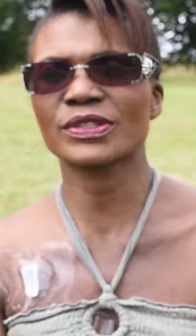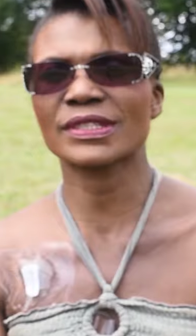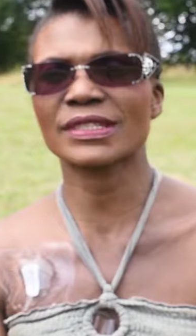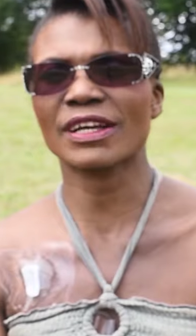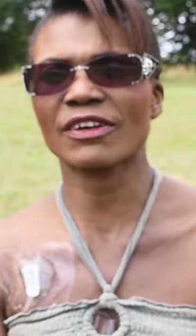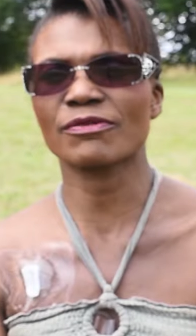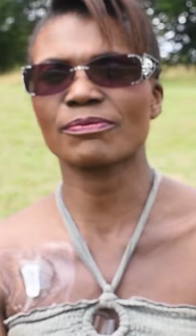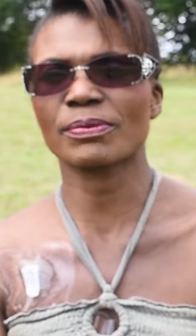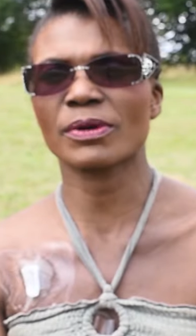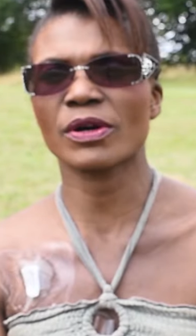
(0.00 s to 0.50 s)
le
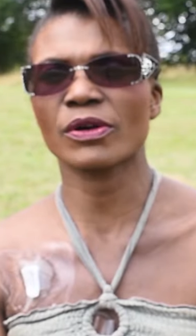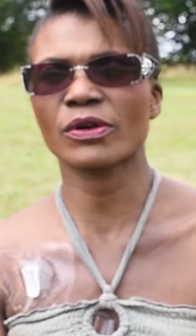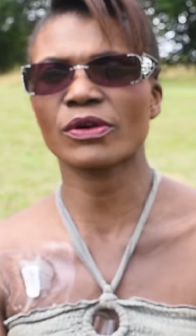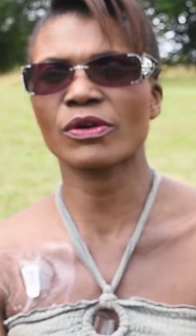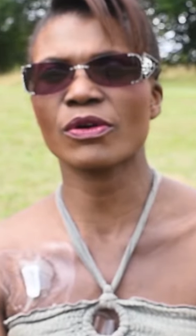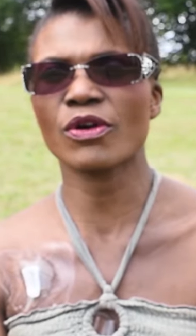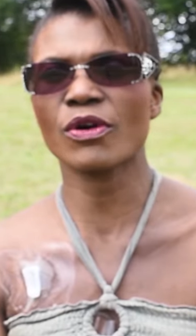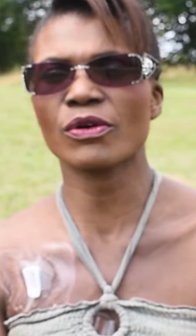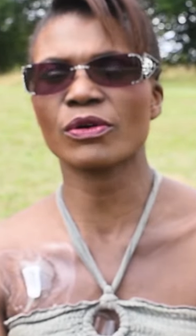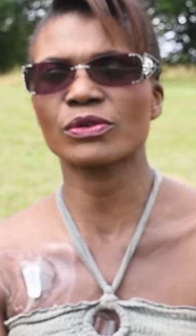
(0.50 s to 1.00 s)
savent pas
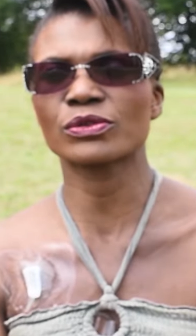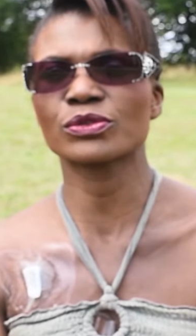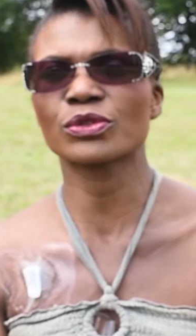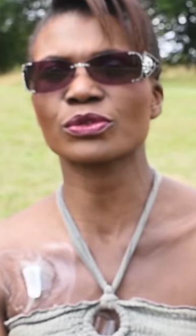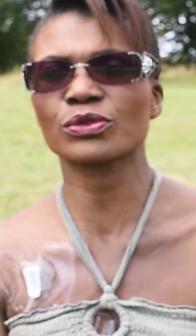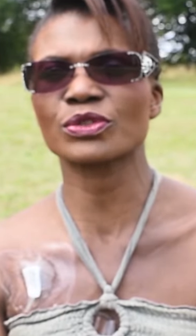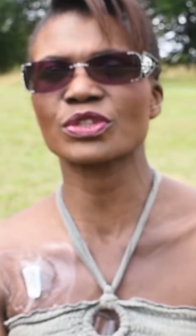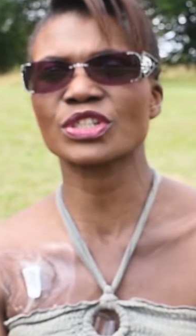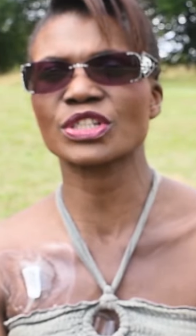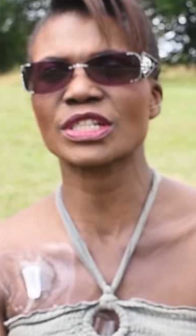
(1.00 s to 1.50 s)
encore,
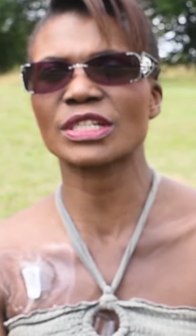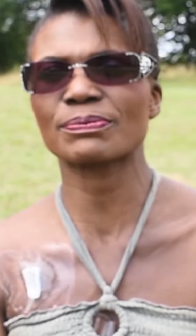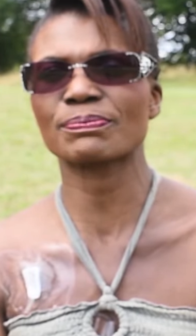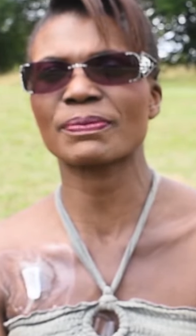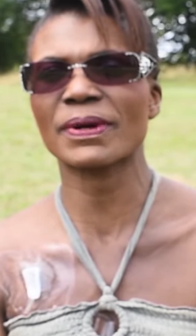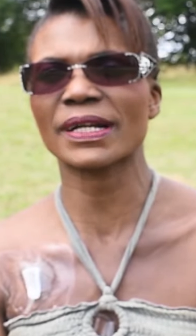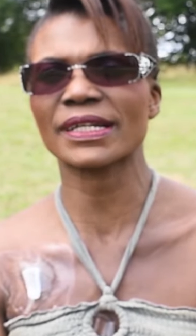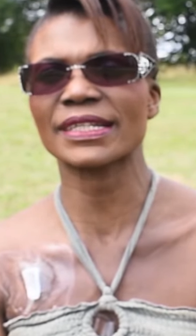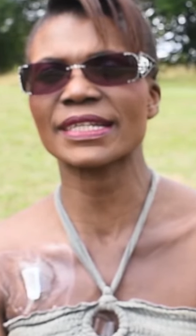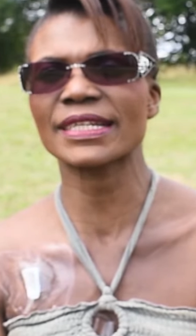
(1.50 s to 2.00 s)
notre chaîne
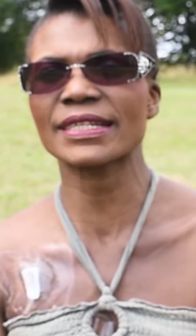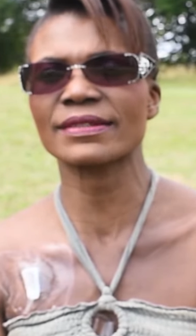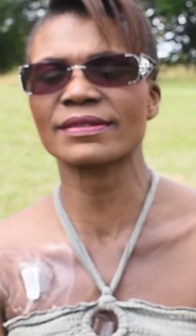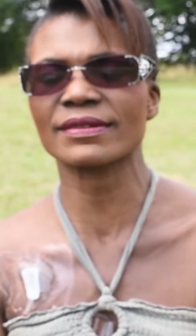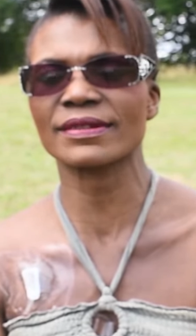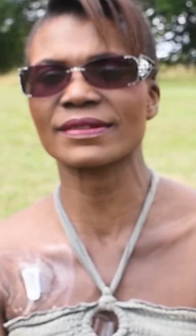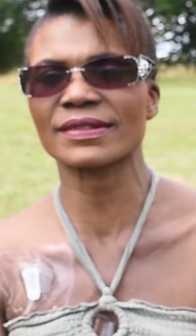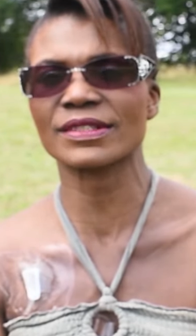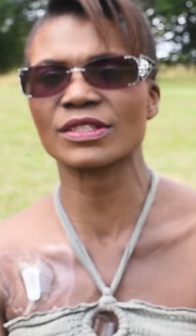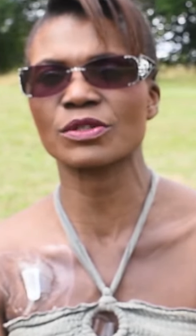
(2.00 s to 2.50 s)
parle
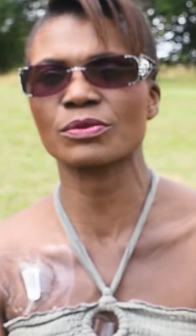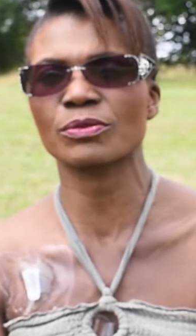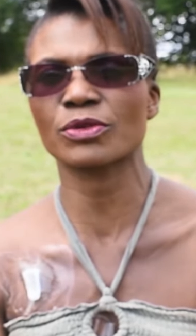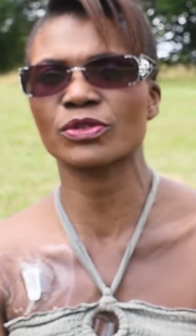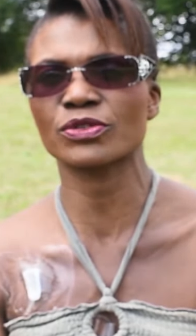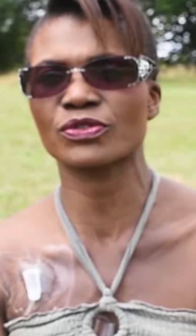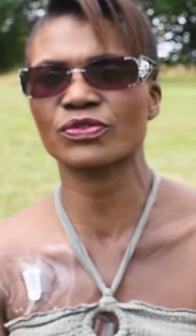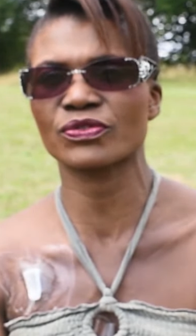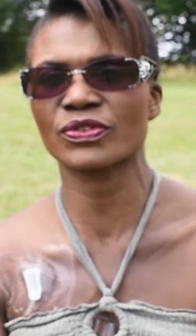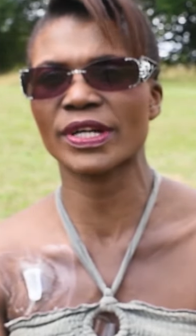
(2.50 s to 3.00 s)
essentiellement
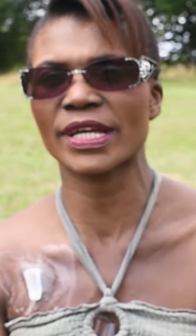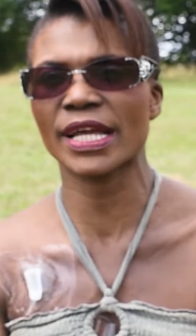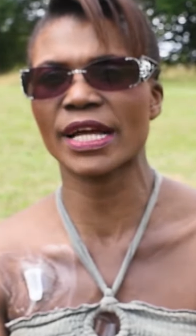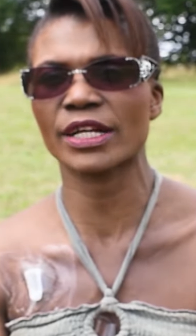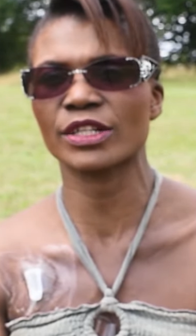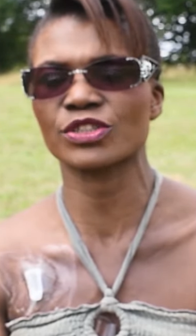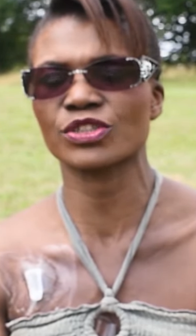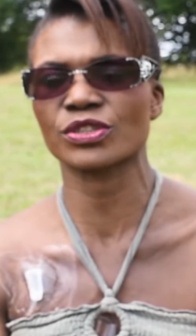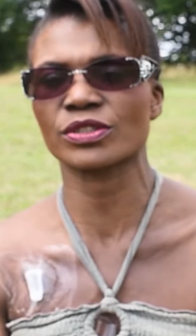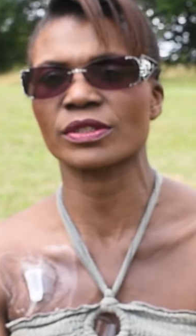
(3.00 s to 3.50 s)

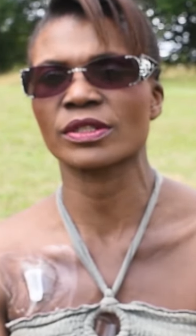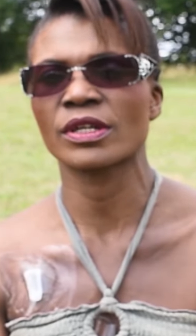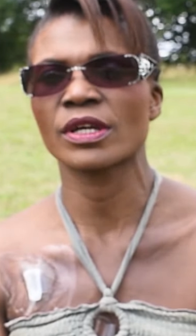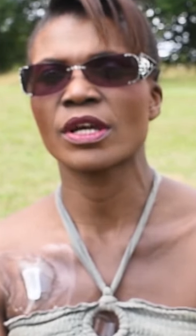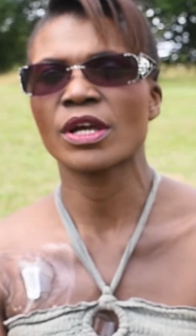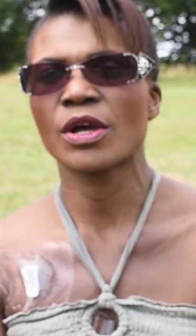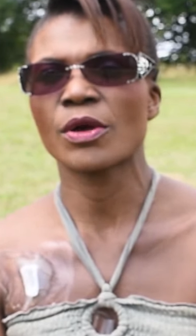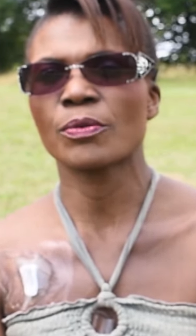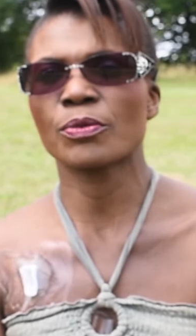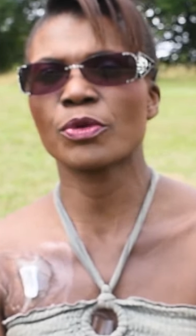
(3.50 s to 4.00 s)
voyage,
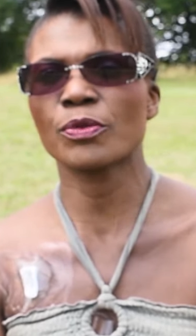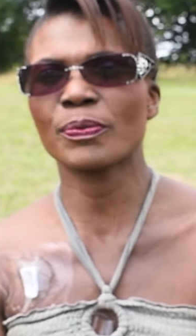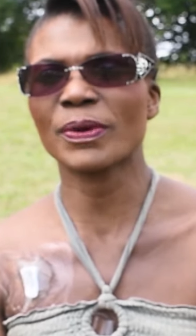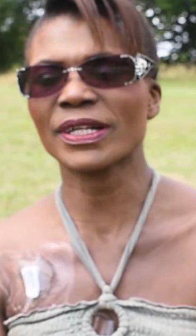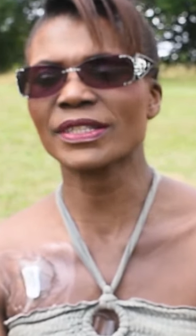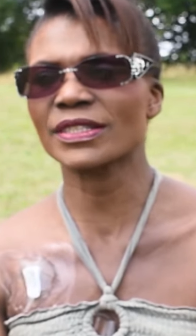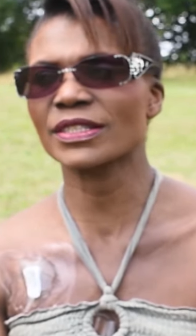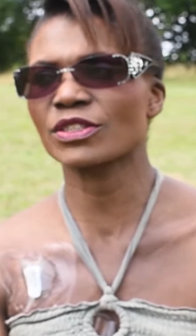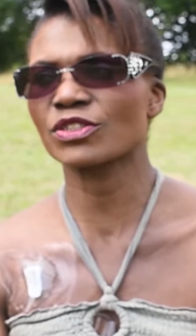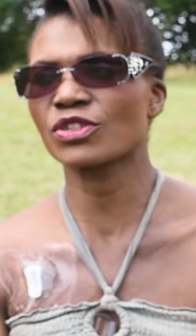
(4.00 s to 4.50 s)
plus
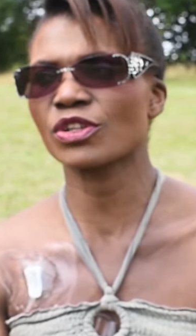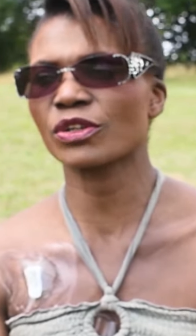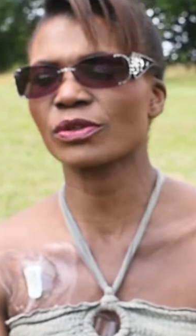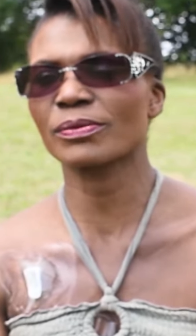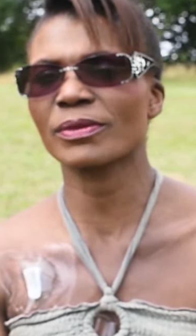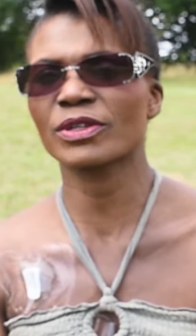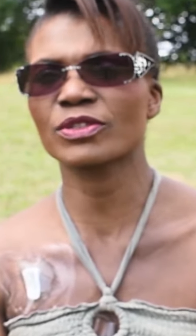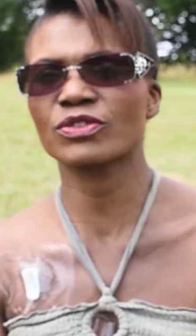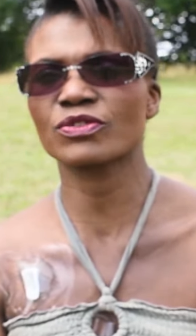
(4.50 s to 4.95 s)
particulièrement